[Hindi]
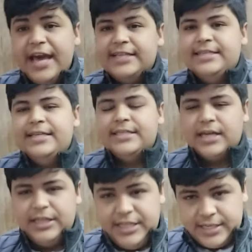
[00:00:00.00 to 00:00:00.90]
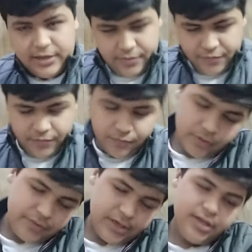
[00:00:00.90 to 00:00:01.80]
की एक्स सीरीज़ का तीसरा
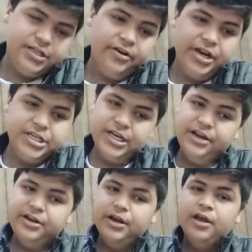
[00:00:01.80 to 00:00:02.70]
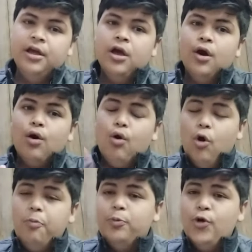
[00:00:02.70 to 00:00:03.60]
जनरेशन
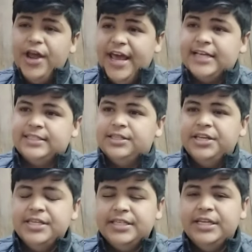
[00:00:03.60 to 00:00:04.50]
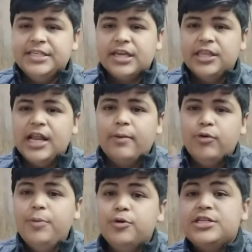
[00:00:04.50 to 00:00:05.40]
ओप्पो एक्स थ्री सीरीज़ के अंदर
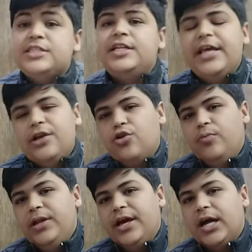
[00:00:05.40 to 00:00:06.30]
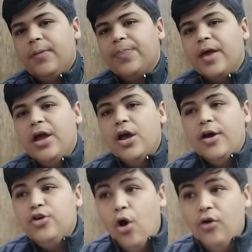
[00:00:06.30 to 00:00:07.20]
आपको ये प्रोसेसर देखने को मिलेगा
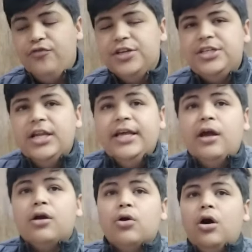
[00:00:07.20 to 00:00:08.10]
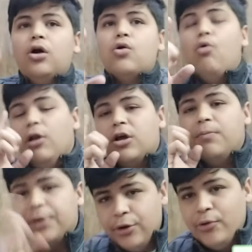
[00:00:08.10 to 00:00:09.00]
ये ऑफिशियली
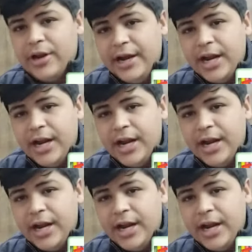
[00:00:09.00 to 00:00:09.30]
कॉलकम के ट्विटर